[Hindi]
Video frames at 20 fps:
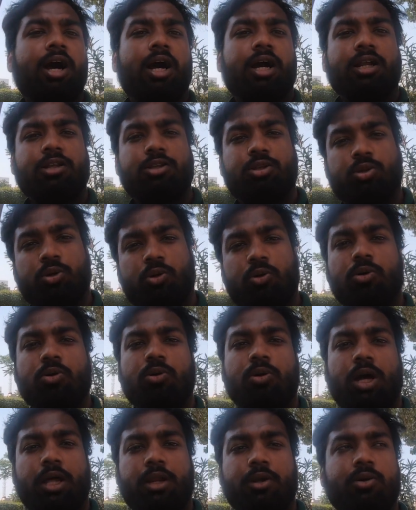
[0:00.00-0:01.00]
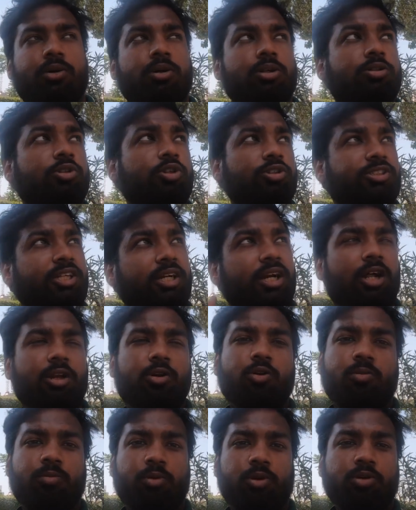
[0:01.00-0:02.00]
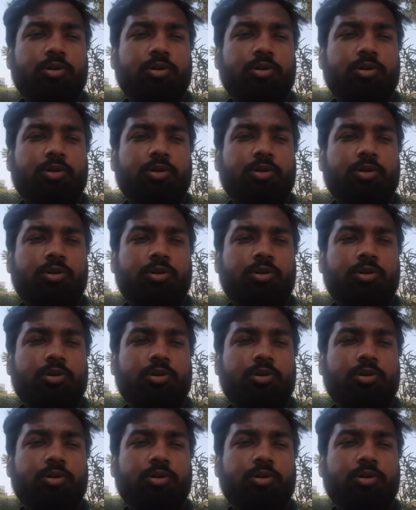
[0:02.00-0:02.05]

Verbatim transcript: अगर दो लोग आ रहे हो तो सिंगल रूम